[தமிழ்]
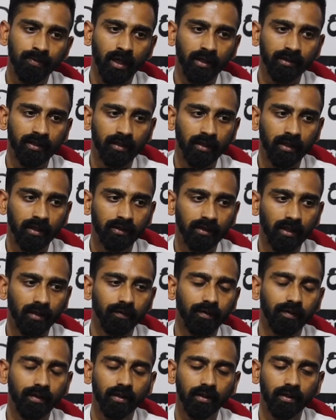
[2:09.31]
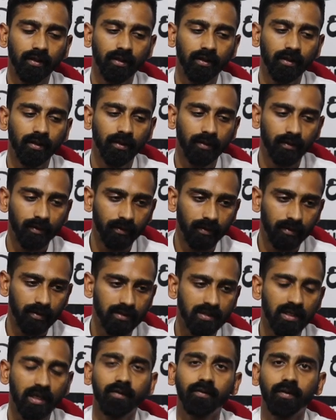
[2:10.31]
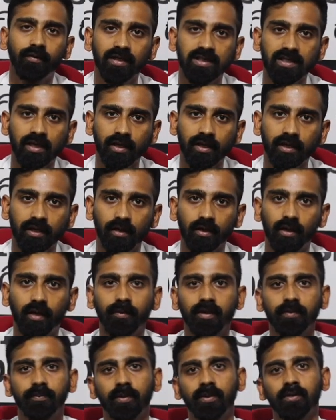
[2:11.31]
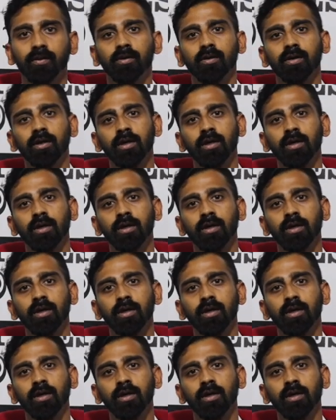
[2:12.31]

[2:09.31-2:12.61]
அதே நேரத்தில் சில விவசாயிகள் அமைப்பின்